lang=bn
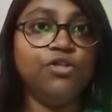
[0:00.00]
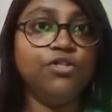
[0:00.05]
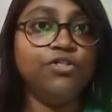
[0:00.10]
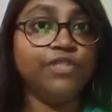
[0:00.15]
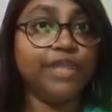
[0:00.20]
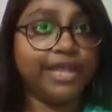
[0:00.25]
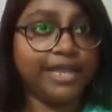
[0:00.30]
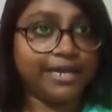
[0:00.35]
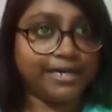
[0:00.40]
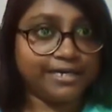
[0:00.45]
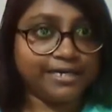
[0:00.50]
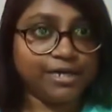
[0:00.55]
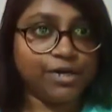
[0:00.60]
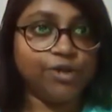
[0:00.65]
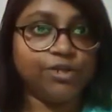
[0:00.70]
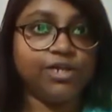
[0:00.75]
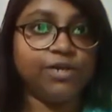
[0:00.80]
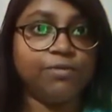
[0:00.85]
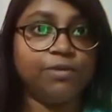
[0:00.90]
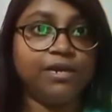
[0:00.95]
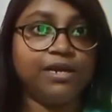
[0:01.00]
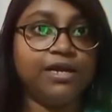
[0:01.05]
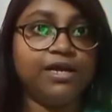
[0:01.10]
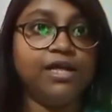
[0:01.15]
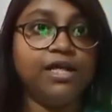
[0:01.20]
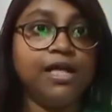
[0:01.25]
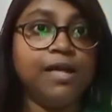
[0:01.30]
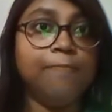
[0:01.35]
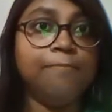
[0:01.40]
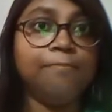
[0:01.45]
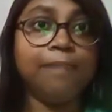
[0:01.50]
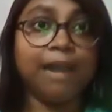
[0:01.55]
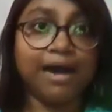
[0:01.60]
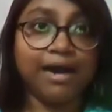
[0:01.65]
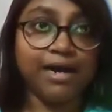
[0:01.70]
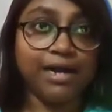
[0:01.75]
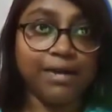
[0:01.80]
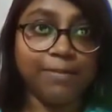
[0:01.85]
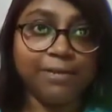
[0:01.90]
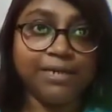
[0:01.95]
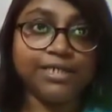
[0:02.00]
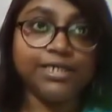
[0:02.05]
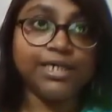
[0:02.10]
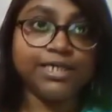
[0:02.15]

তাই একটা কথা বলার বাংলা ভাষা